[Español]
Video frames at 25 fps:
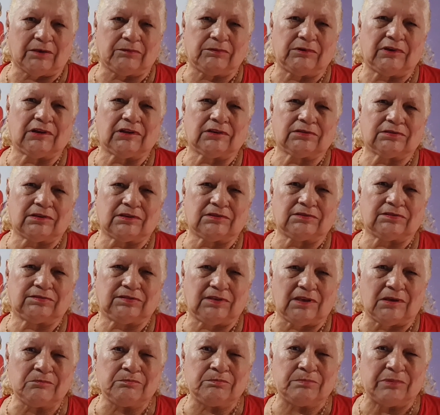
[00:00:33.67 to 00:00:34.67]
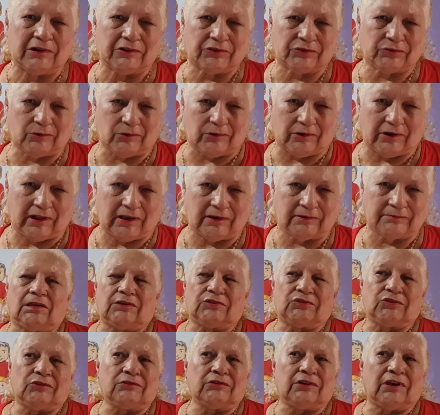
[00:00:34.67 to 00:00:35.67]
que vienen son 100 personas,
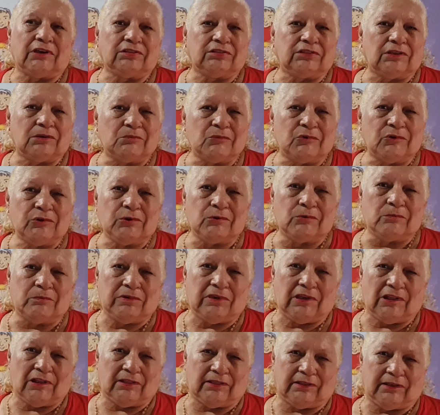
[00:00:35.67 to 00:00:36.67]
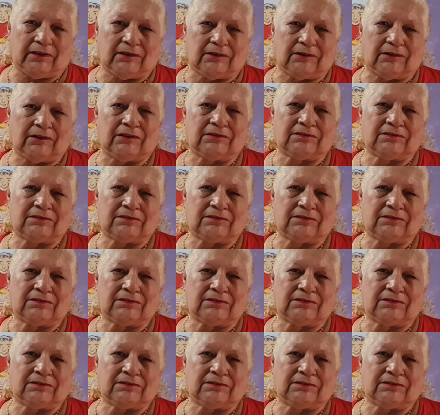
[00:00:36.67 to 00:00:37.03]
que son gente muy humilde,